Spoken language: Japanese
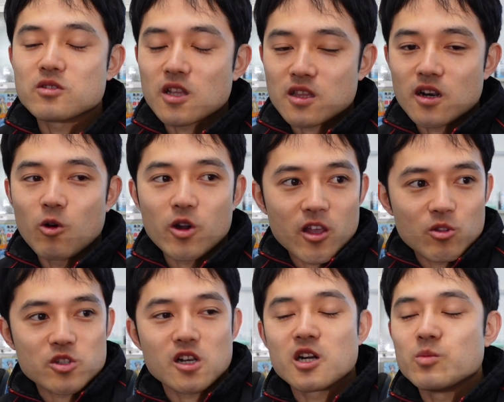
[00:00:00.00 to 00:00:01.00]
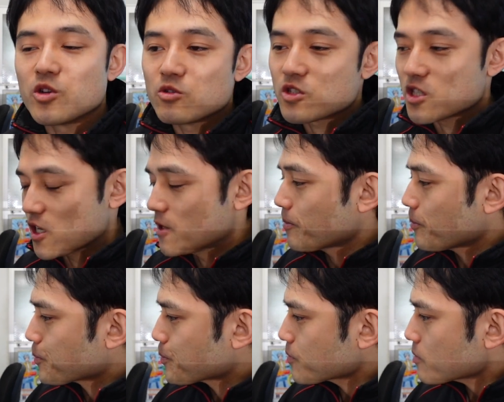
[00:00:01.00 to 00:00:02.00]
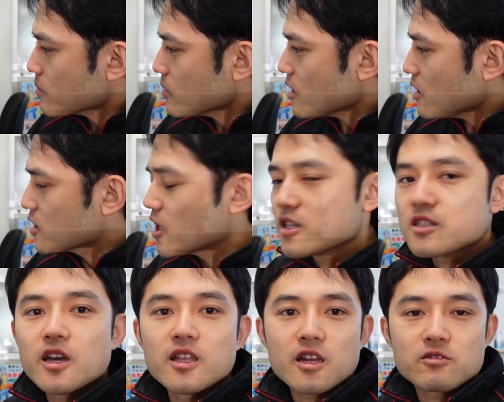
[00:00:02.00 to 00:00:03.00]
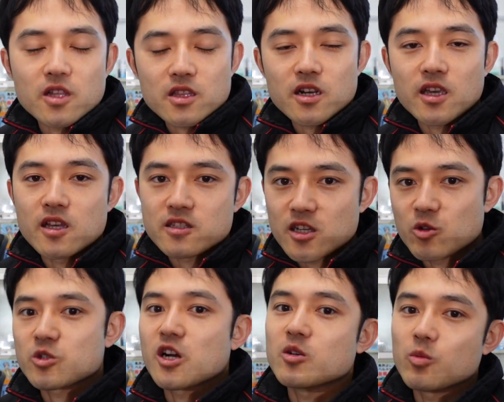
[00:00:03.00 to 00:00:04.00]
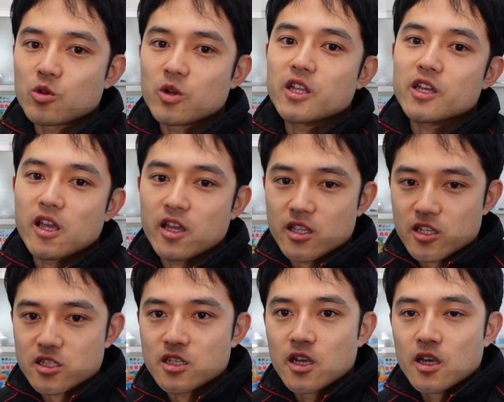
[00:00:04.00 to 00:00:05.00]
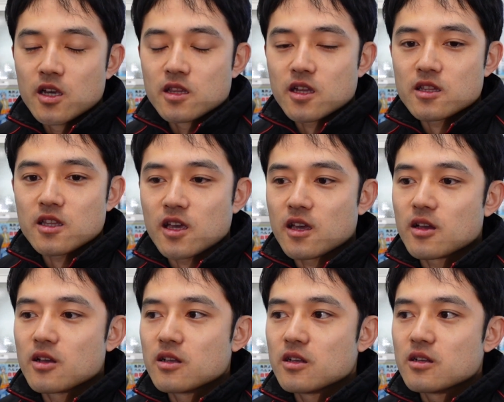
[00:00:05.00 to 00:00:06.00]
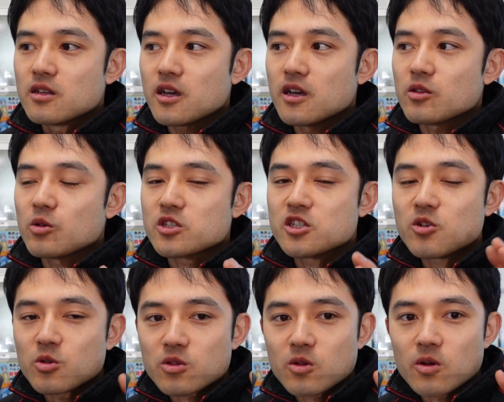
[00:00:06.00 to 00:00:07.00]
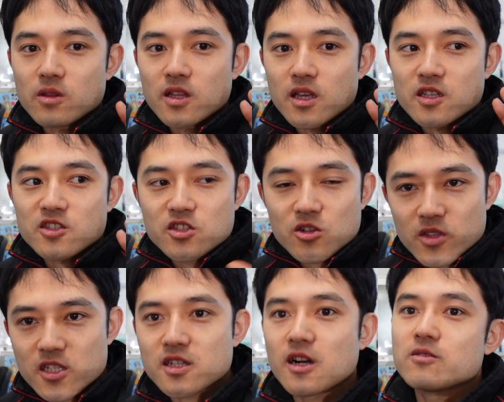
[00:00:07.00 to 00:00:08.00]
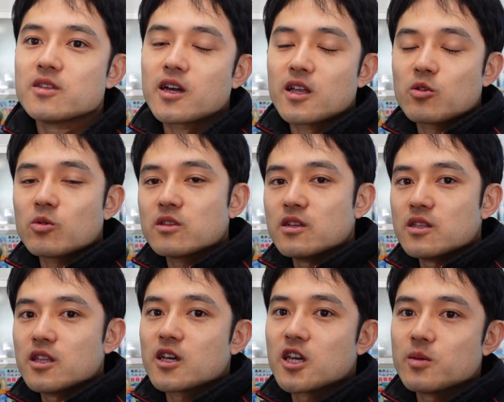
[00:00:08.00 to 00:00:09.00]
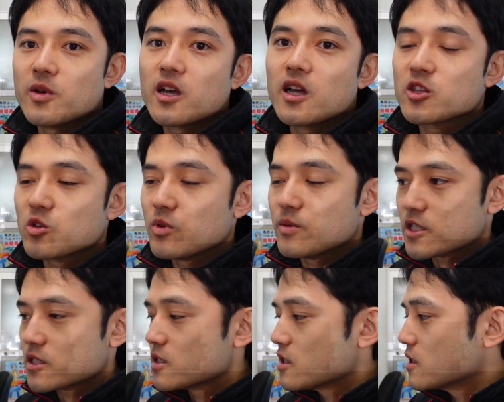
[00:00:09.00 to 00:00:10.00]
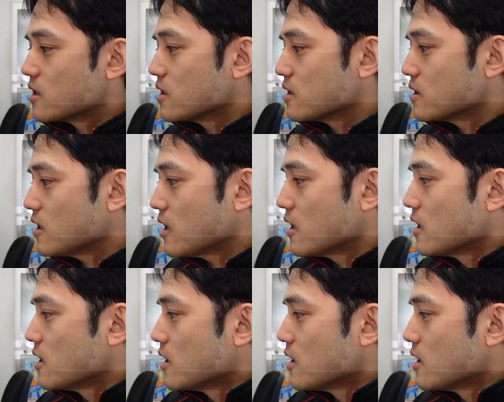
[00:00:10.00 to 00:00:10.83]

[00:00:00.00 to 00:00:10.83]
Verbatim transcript: るんだったら保険の資格もいるし、検査員になるんだったら検査員の資格も取らなきゃいけないし、なんで、えー、っと、仕事で必要な資格だけ取っていただければいいかなと思います。で、